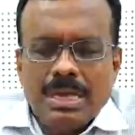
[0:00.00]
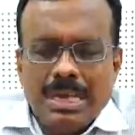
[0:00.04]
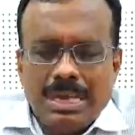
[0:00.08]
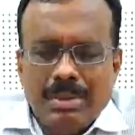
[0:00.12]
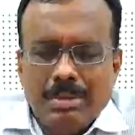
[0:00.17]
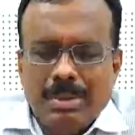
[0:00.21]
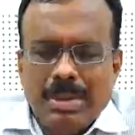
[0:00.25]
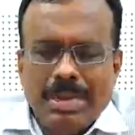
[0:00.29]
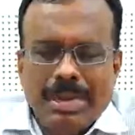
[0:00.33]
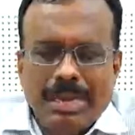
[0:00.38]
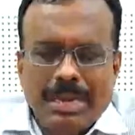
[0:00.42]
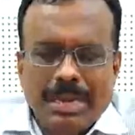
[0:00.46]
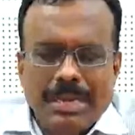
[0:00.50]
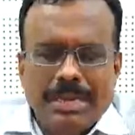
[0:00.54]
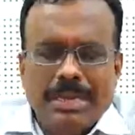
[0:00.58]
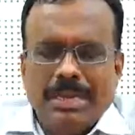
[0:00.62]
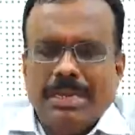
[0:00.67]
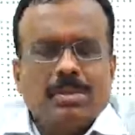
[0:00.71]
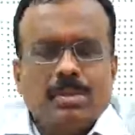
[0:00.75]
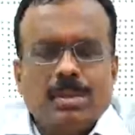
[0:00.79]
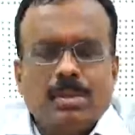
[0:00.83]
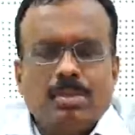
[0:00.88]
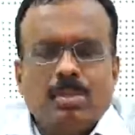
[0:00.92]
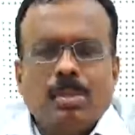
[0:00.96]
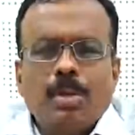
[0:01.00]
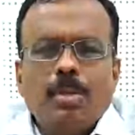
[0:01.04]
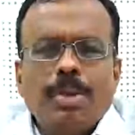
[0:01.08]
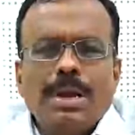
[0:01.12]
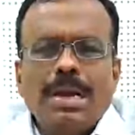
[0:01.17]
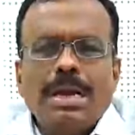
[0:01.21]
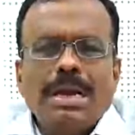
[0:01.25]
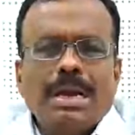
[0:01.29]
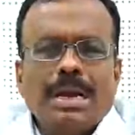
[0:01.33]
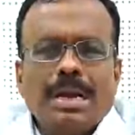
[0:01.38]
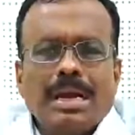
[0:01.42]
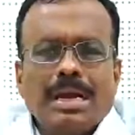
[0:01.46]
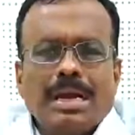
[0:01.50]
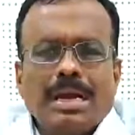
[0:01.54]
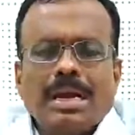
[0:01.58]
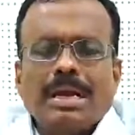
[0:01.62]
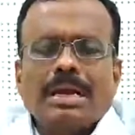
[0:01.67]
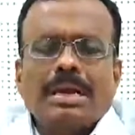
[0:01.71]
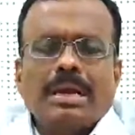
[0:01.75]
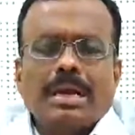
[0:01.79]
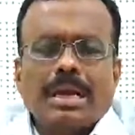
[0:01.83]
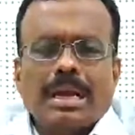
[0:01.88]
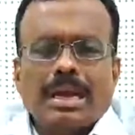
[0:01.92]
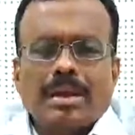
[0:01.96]
இமெயில் ஐடி மொபைல்
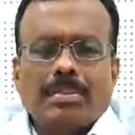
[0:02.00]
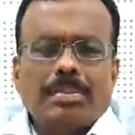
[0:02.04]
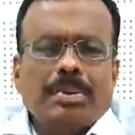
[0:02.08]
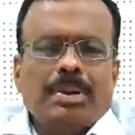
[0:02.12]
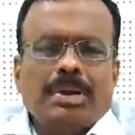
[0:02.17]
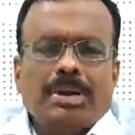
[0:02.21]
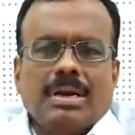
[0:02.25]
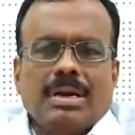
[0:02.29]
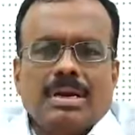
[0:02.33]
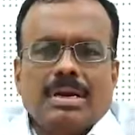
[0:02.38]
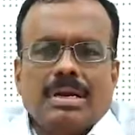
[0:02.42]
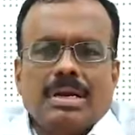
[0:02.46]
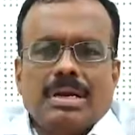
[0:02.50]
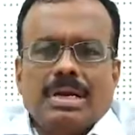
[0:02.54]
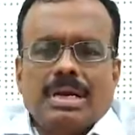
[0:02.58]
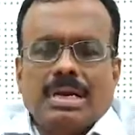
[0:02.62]
எண் கேட்பார்கள்